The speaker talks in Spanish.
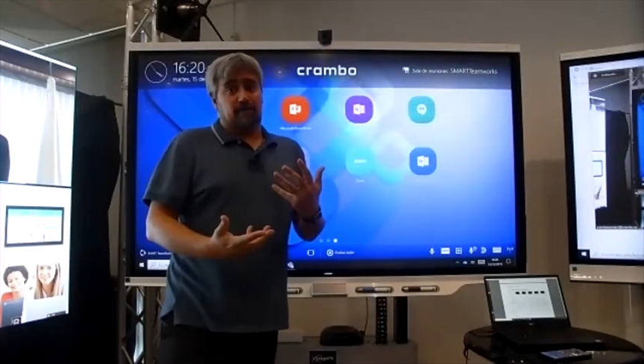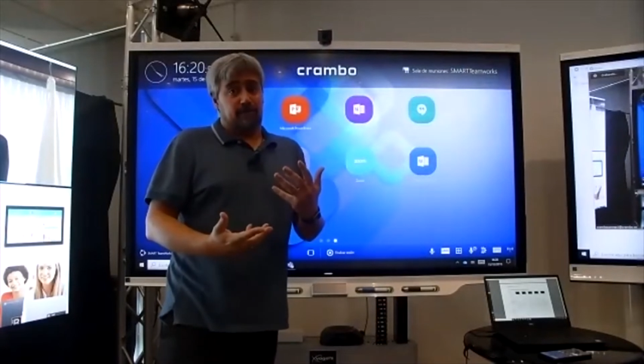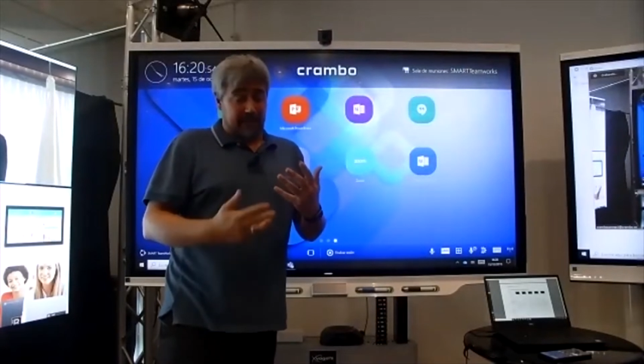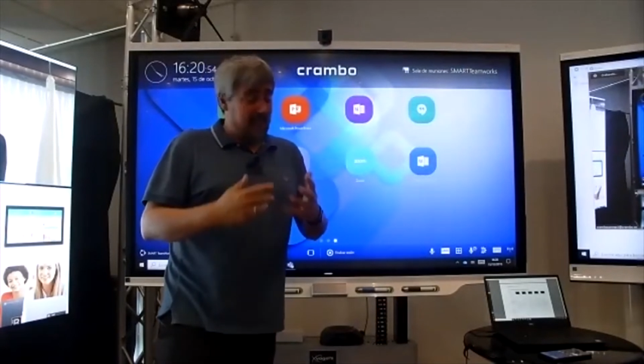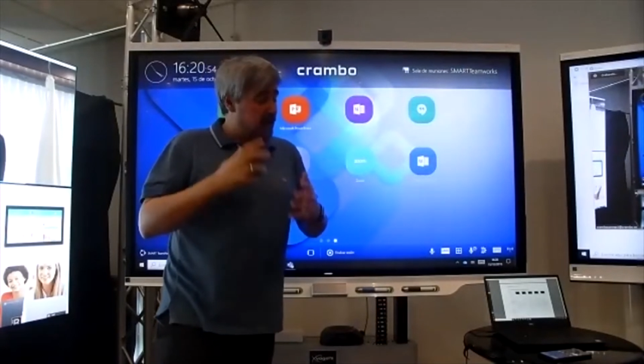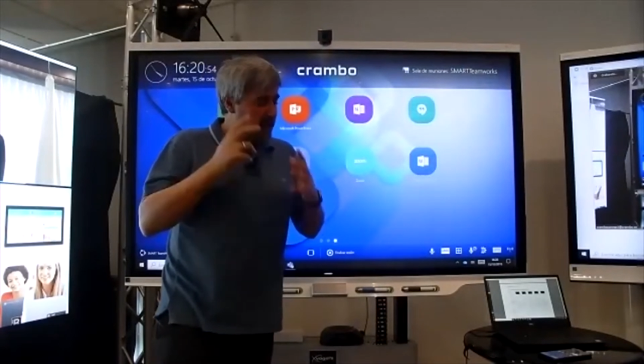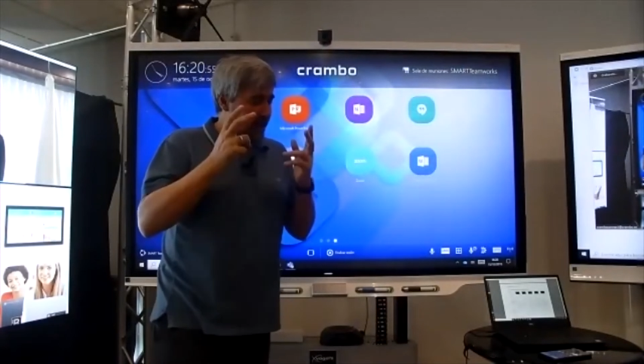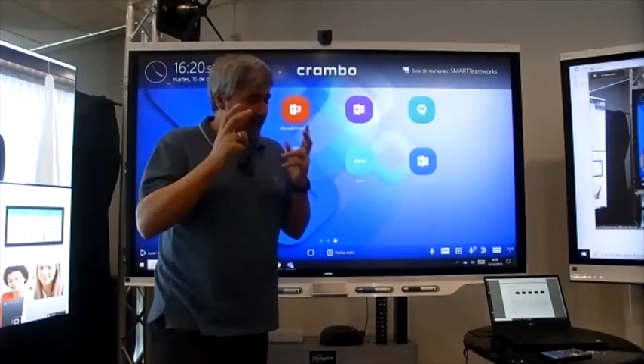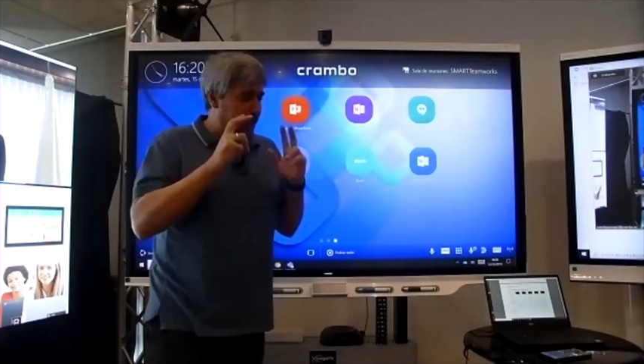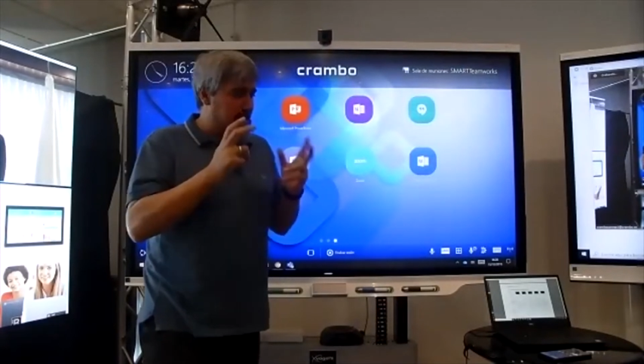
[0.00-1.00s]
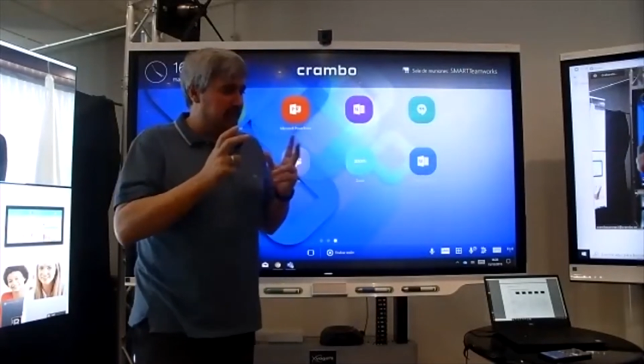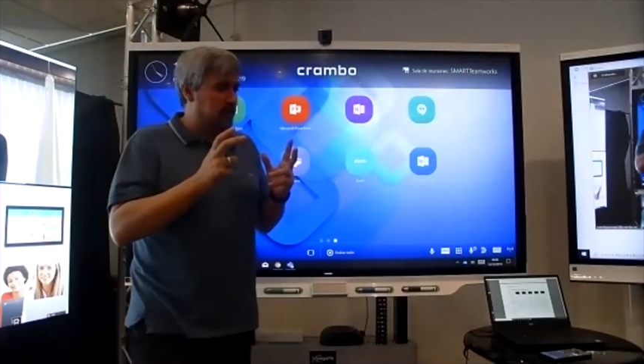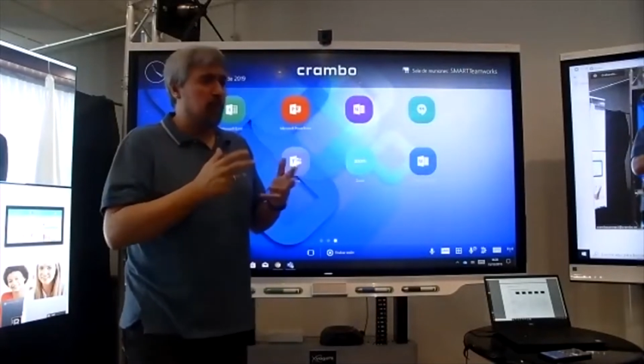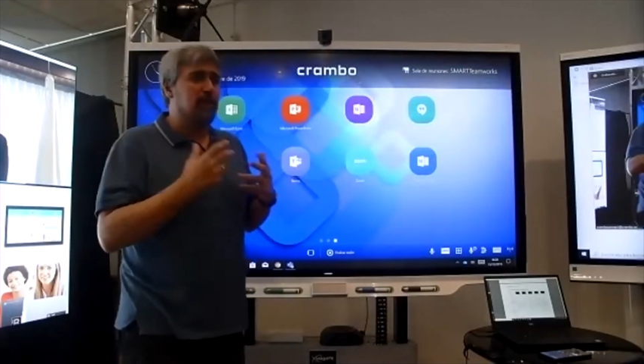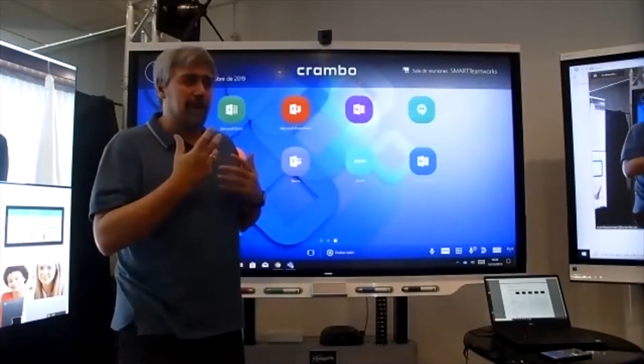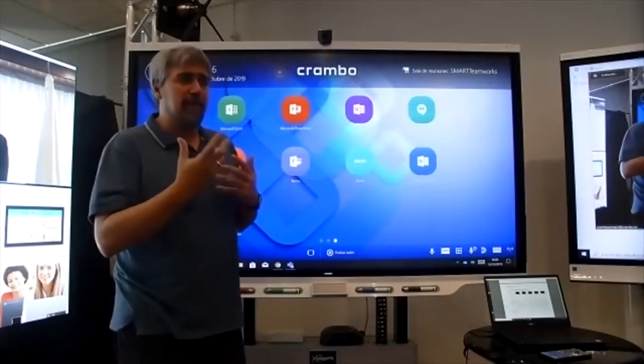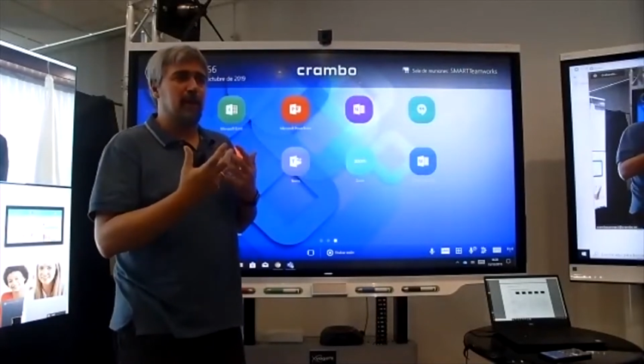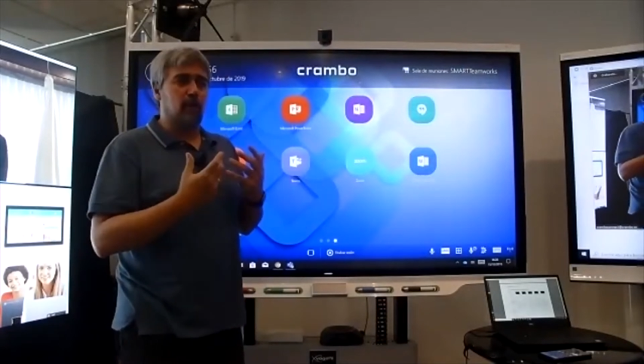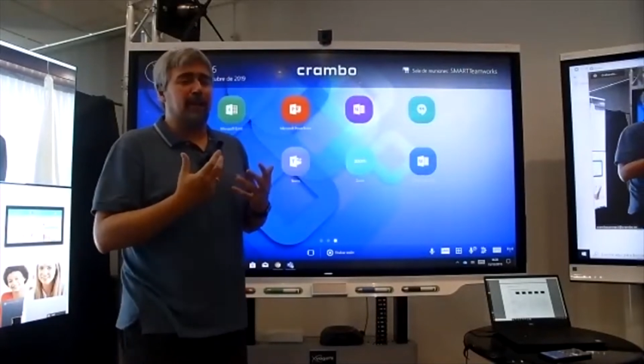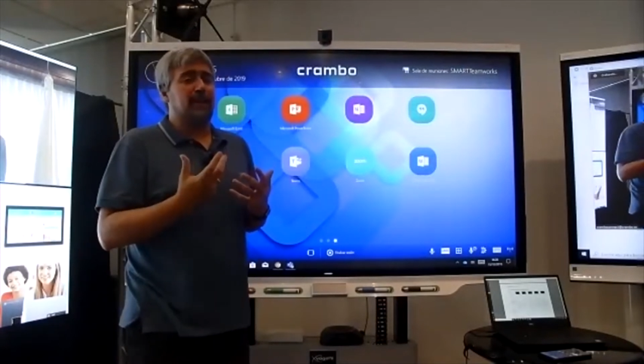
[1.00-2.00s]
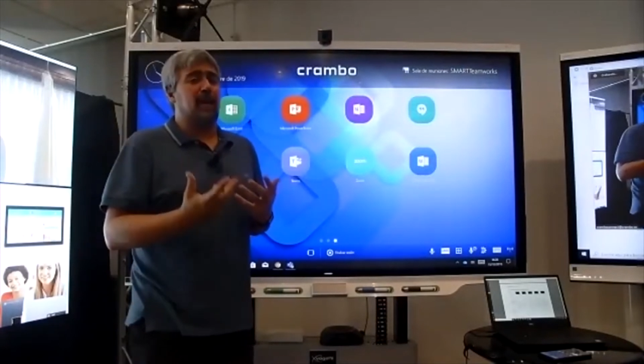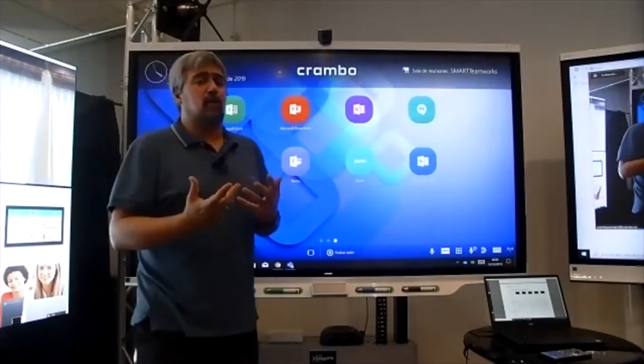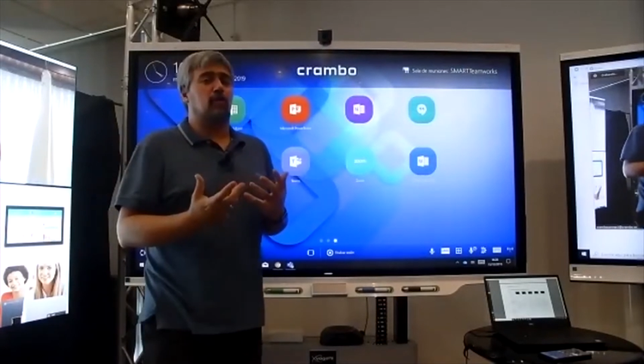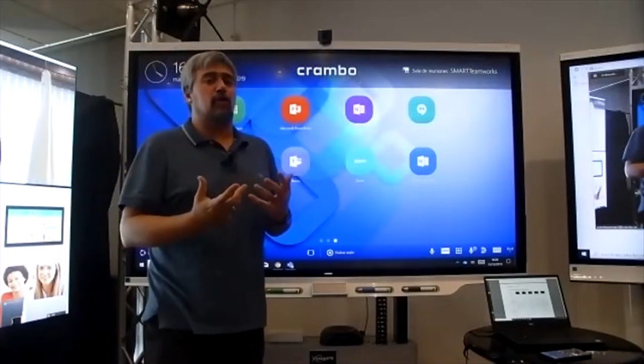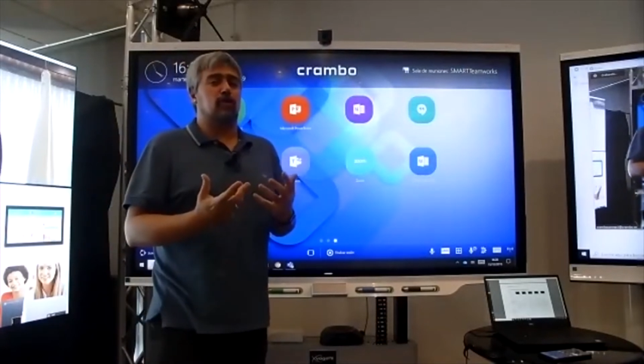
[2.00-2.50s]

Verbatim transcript: y ya os digo que es, muy fácil conectar con los